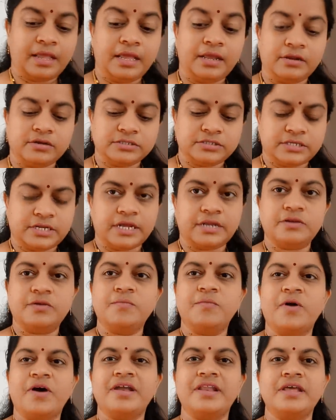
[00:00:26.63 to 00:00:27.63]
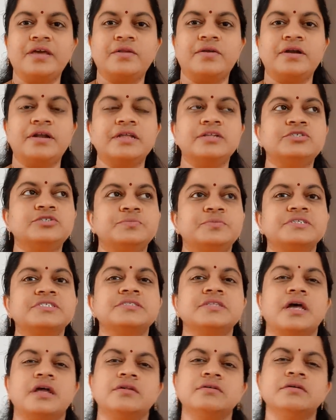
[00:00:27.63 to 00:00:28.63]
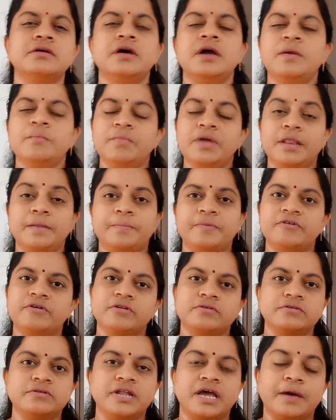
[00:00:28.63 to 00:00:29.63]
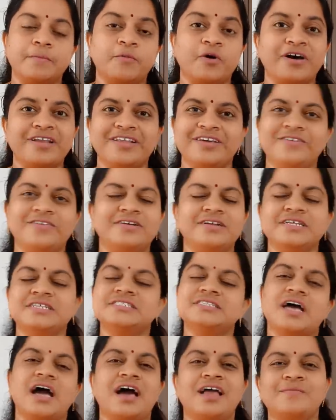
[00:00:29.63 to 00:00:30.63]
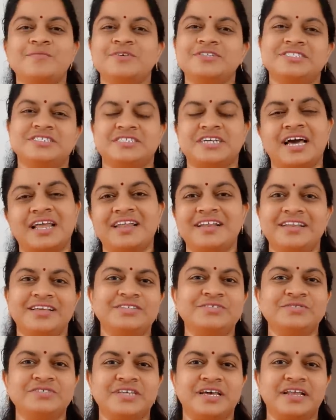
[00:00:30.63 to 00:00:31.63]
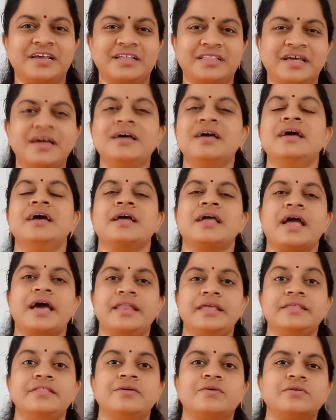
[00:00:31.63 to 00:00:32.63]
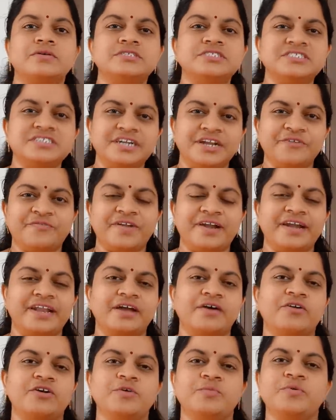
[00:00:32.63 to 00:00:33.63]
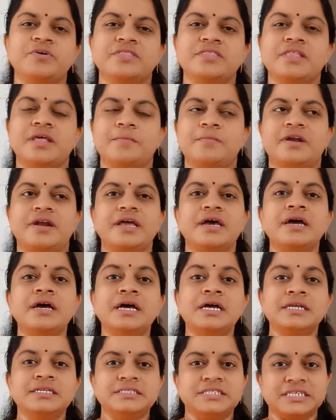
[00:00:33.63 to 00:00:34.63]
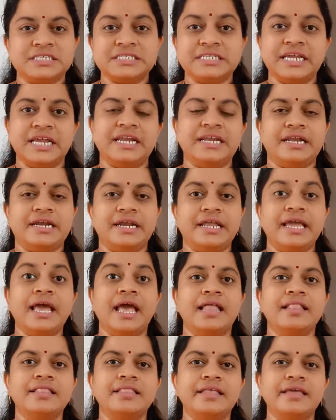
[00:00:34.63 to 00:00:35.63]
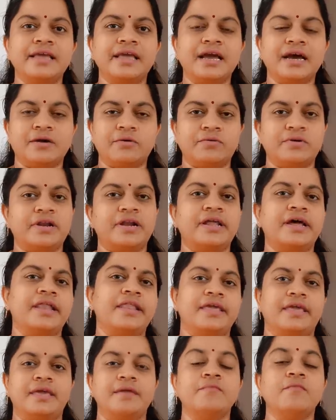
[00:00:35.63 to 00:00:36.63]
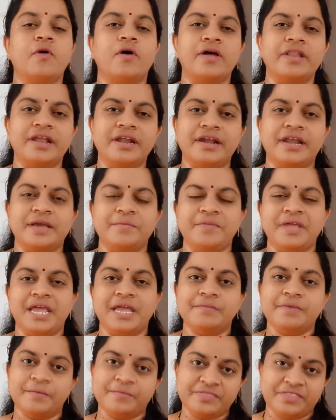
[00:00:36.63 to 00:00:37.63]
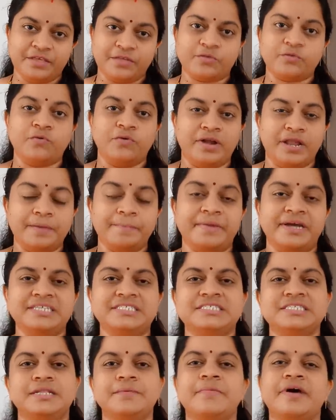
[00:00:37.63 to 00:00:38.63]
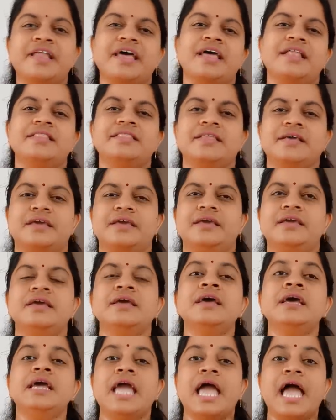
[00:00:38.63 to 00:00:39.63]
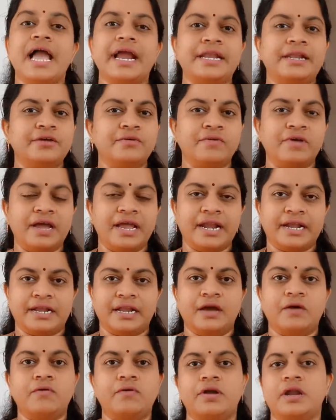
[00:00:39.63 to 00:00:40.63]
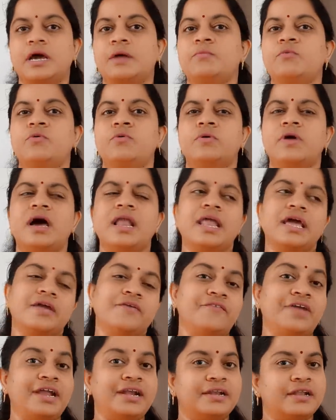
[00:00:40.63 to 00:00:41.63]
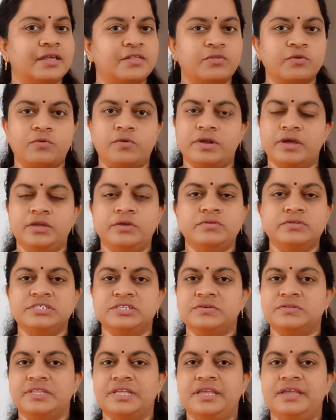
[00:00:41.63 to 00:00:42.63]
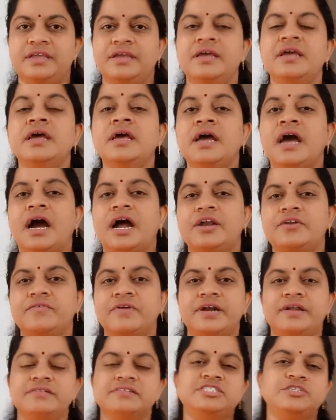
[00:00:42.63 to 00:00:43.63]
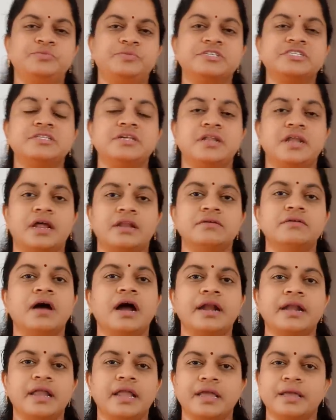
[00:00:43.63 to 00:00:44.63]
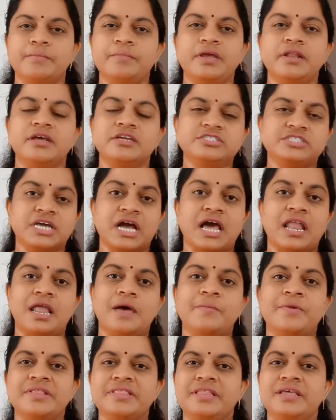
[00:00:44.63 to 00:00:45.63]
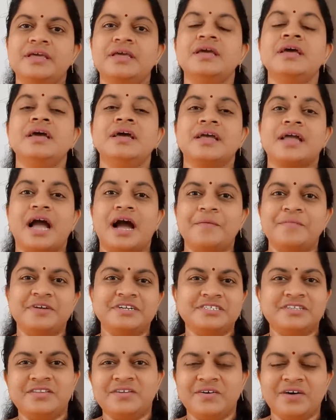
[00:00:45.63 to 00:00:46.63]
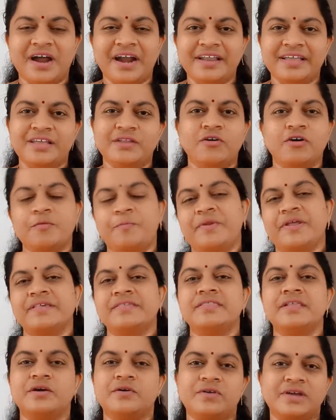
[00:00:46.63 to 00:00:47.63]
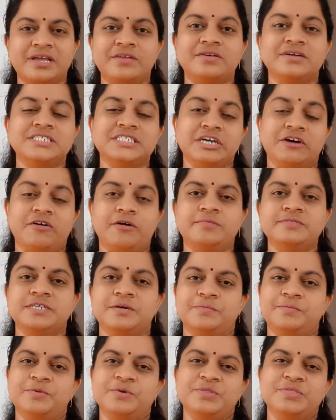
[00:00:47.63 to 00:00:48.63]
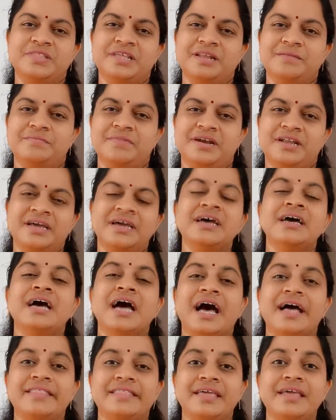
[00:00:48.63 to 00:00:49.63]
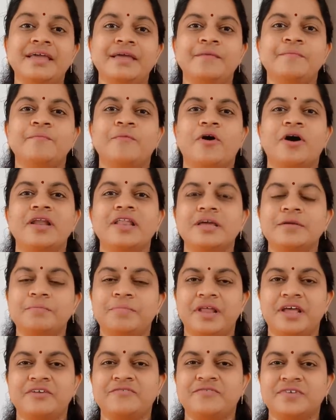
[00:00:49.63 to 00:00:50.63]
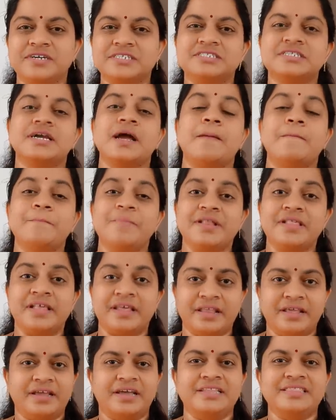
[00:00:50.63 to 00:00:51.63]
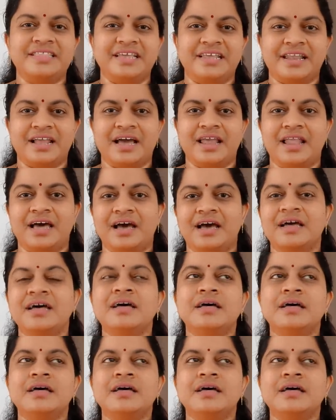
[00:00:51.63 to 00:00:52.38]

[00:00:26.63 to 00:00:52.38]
ఈరోజు నేను మార్నింగ్ రొటీన్ చూపిస్తున్నాను మీరు ఇప్పటివరకు నా మార్నింగ్ రొటీన్స్ ఆల్మోస్ట్ చాలానే చూశారు కదా కానీ ఇది కొంచెం డిఫరెంట్గా ఉండబోతుంది అనమాట జస్ట్ ఏంటంటే హెల్తీగా ఉండడానికి మార్నింగ్ టైం ఏమేమి తీసుకుంటే మంచిది మన హెల్త్కి యాక్టివ్గా ఎట్లా ఉంటాము అలాగే వెయిట్ లాస్ కూడా యూజ్ అవుతాయి అటువంటివి చూపిస్తున్నాను అట్లాగే మీలో చాలామంది కామెంట్స్లో అడిగిన ఒక ప్రశ్న కూడా ఈరోజు జవాబు చెప్పబోతుంది అనమాట అది మార్నింగ్ బ్రేక్ఫాస్ట్ కంపల్సరీగా తినాలా